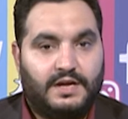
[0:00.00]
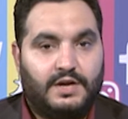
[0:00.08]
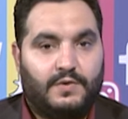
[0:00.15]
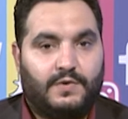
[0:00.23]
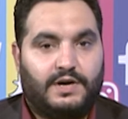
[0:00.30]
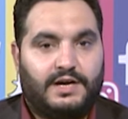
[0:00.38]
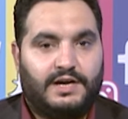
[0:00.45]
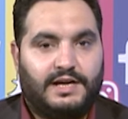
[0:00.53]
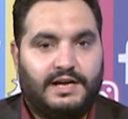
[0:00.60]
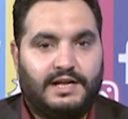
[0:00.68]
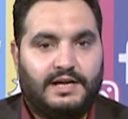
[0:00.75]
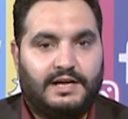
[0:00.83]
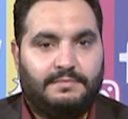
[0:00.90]

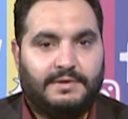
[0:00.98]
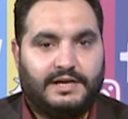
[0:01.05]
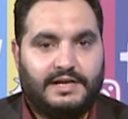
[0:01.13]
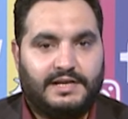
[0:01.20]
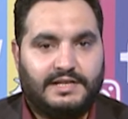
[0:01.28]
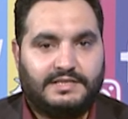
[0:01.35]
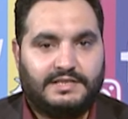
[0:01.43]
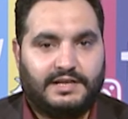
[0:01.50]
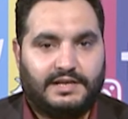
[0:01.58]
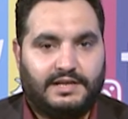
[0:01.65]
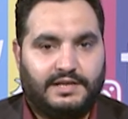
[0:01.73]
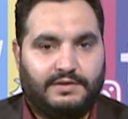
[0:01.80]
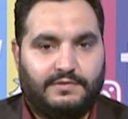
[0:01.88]
وإلى مقالات
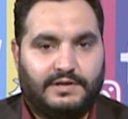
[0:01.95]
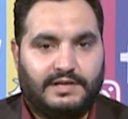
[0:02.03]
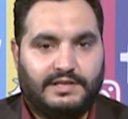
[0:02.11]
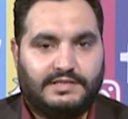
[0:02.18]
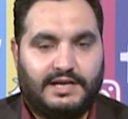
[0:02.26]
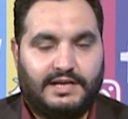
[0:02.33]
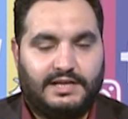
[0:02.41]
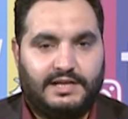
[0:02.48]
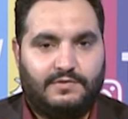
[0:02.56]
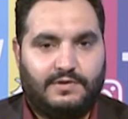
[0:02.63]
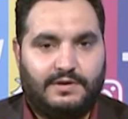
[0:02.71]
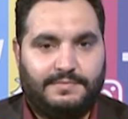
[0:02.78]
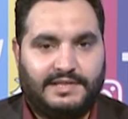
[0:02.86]
الرأي
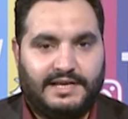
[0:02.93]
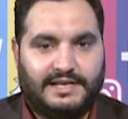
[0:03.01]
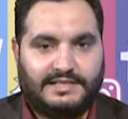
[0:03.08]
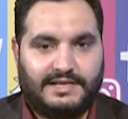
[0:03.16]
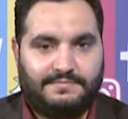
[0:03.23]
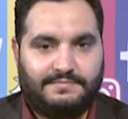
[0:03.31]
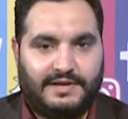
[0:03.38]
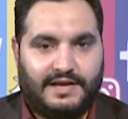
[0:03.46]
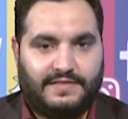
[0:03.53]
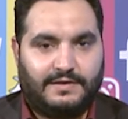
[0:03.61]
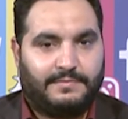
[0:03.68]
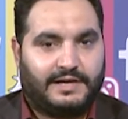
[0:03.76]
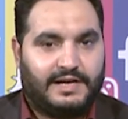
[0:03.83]
وتحليل وبداية
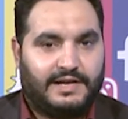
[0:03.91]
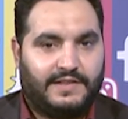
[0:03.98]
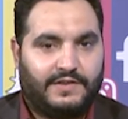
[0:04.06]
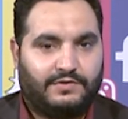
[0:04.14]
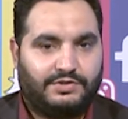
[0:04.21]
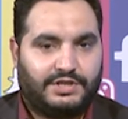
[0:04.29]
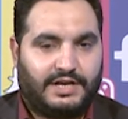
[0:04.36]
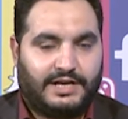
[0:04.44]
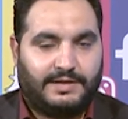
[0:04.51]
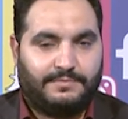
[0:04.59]
بهذا المقال الذي نشر على